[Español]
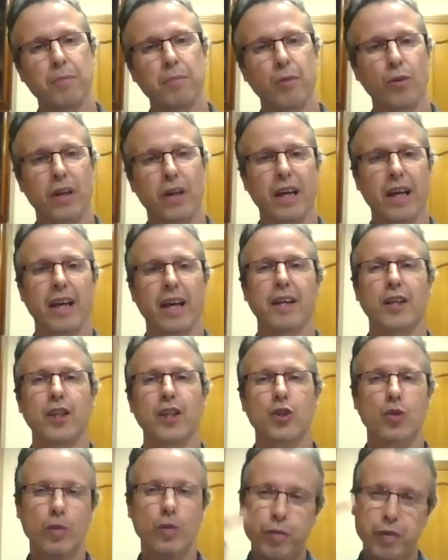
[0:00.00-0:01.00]
por qué
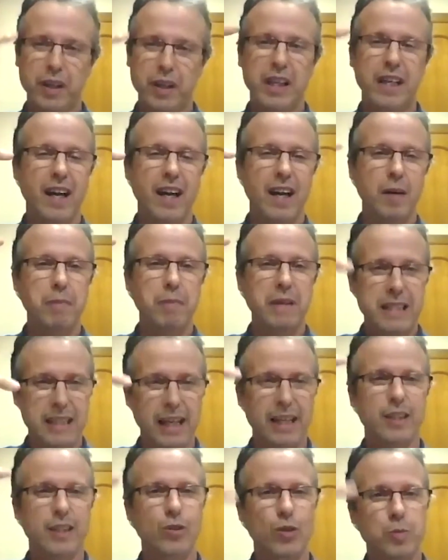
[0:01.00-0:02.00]
sufría al
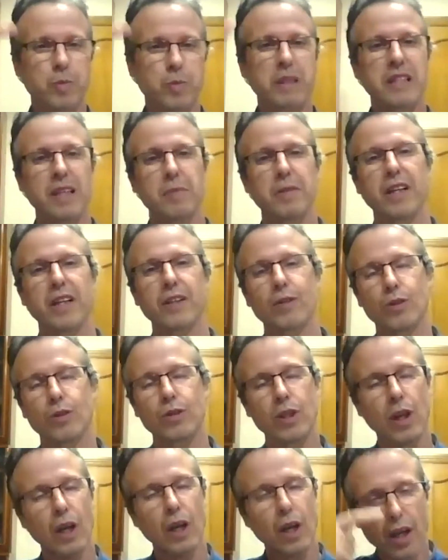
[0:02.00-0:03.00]
pensar estos pensamientos.